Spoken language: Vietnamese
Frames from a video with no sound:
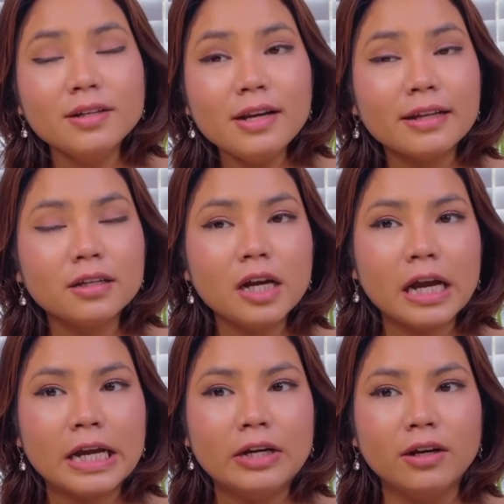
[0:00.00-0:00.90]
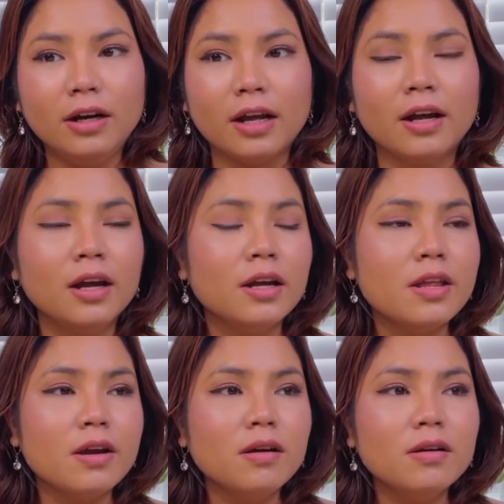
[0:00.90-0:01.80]
với lại thứ hai nữa là
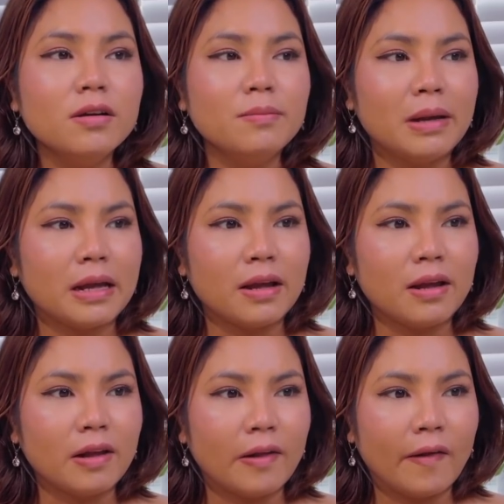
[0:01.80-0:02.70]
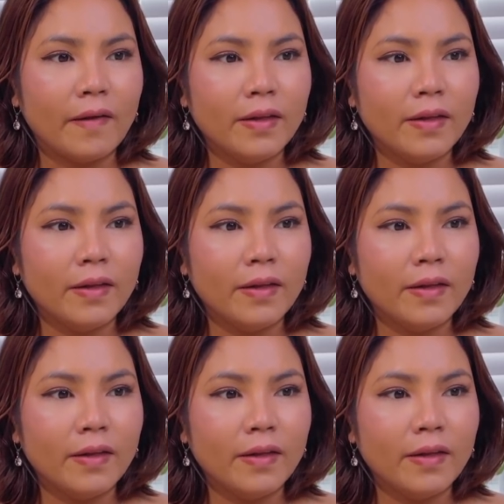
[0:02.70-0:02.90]
những người mà